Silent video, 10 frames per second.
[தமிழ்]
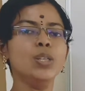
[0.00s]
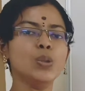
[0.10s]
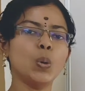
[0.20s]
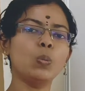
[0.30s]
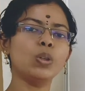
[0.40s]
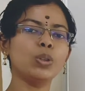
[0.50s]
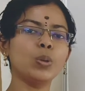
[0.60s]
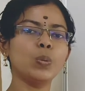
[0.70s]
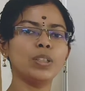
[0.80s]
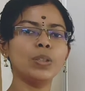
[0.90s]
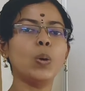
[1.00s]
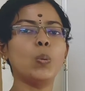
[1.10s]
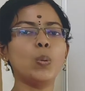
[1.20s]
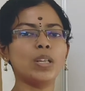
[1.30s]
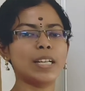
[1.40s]
ஸோ ஒவ்வொருத்தரும் வந்து
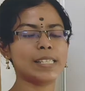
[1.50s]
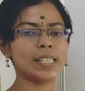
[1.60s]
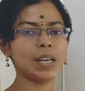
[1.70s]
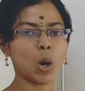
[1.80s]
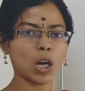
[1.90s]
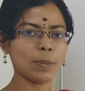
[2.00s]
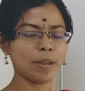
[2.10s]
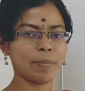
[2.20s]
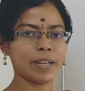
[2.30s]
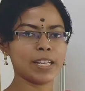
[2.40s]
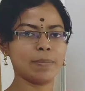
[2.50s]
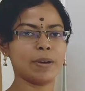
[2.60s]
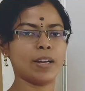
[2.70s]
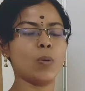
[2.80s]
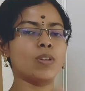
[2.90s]
ஒவ்வொரு டெஸ்க்கை ஆக்குப்பை பண்ணியிருப்பாங்க